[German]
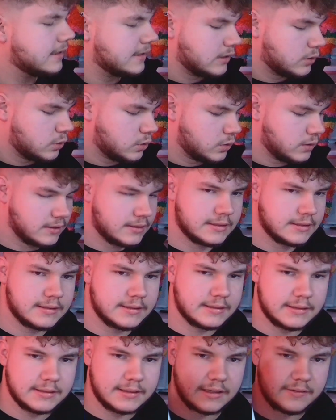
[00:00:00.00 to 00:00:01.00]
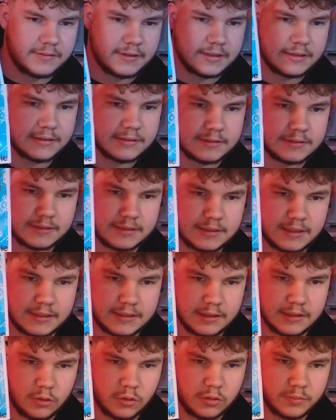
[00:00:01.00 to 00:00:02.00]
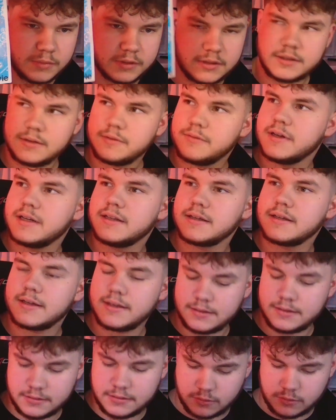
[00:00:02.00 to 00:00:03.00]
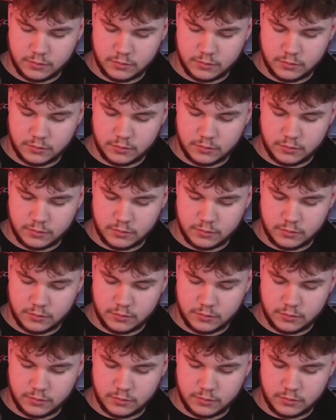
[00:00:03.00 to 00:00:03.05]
Und äh, da war der hier auch mit vertreten.